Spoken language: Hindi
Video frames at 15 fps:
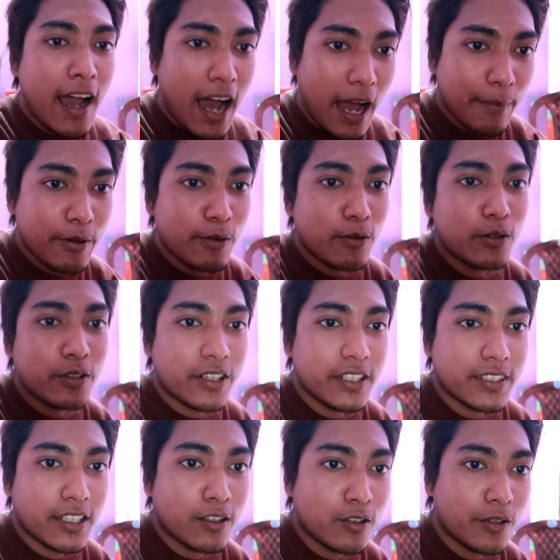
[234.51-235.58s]
अभी वो लोग
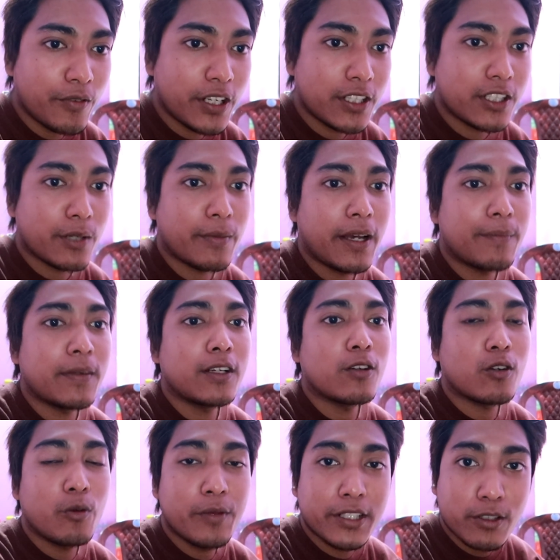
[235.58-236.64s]
रिसेंट नोटिफिकेशन में अपने
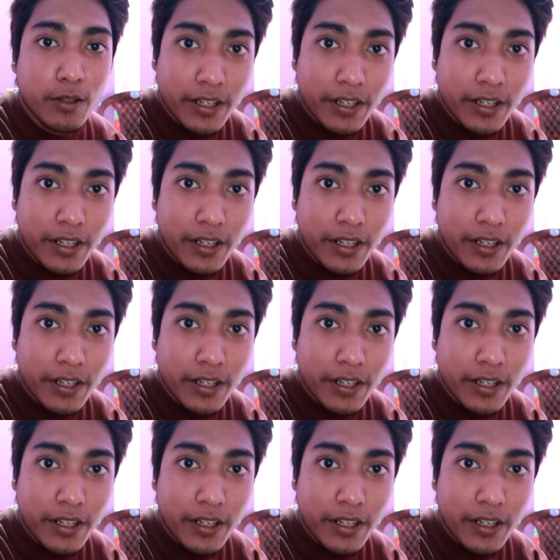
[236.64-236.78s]
डॉक्यूमेंट्स को